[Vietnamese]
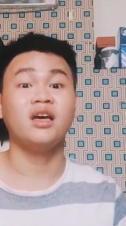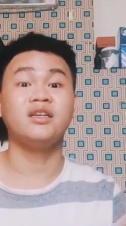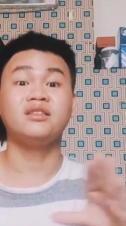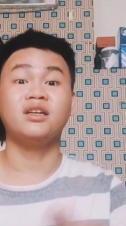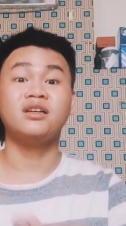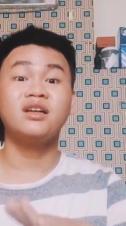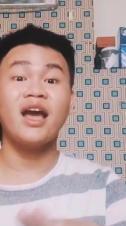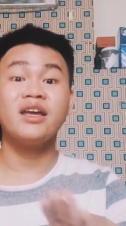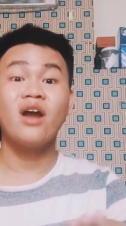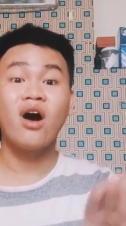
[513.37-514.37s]
thì những
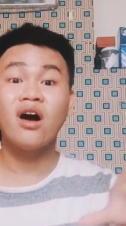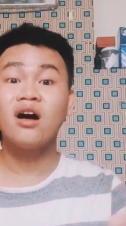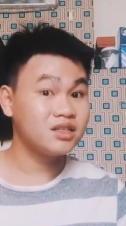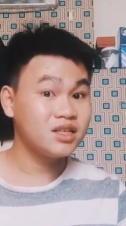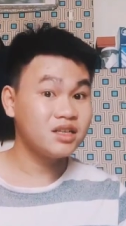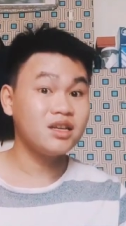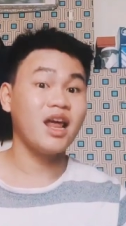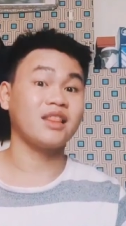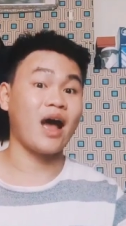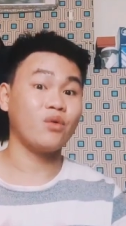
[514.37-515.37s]
cái đó chính
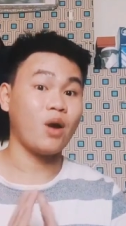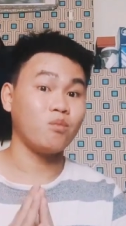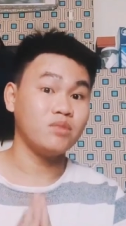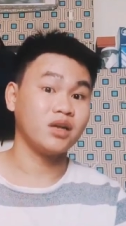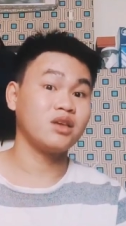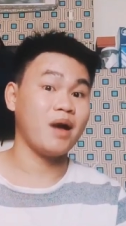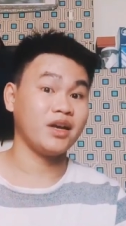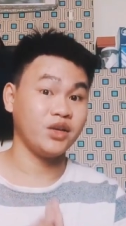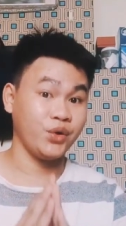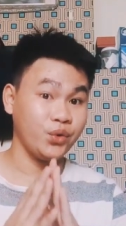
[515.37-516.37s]
là tạo động lực cho
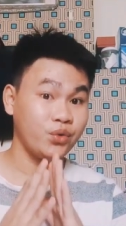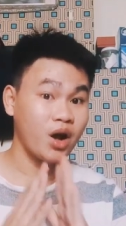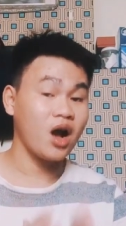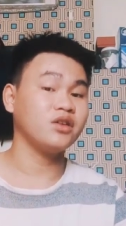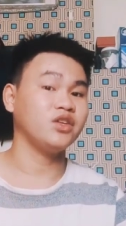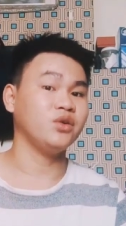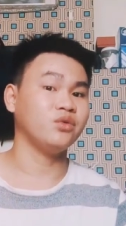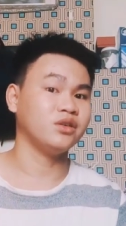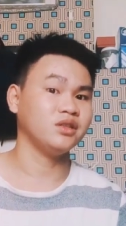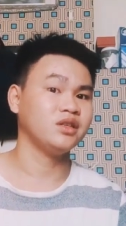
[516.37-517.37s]
bạn hiểu hơn nhiều
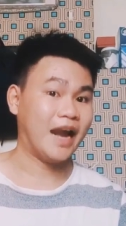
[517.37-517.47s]
người,